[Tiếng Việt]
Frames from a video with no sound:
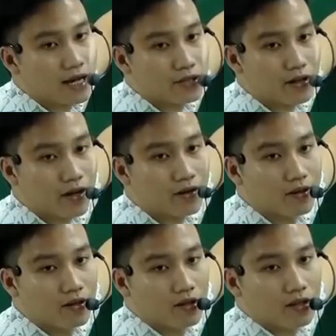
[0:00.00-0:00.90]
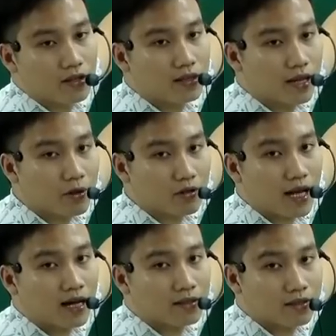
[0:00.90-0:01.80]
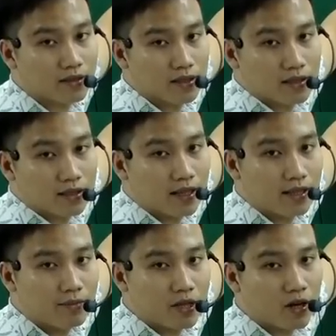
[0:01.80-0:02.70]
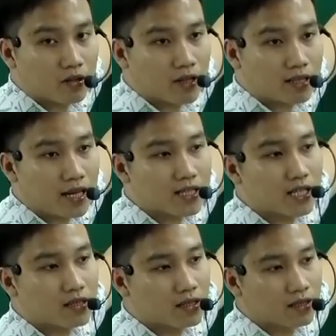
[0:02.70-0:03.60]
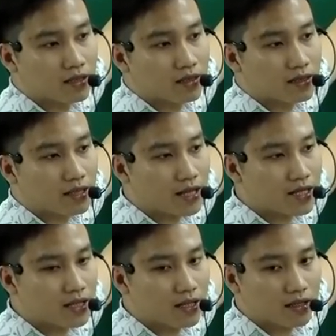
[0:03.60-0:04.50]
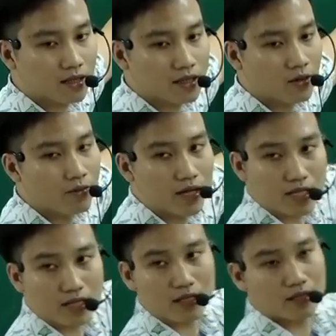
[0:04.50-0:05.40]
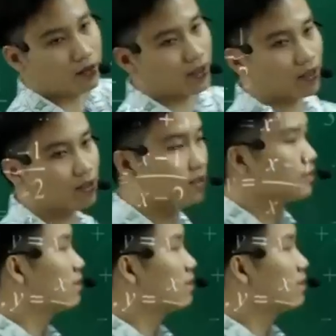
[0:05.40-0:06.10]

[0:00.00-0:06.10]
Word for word: lại chỗ nào, cứ thế mà nó tăng thôi. Thế thì mình gọi nó là tăng trên R. Tăng trên R tức là đồng biến trên R, con thấy thôi.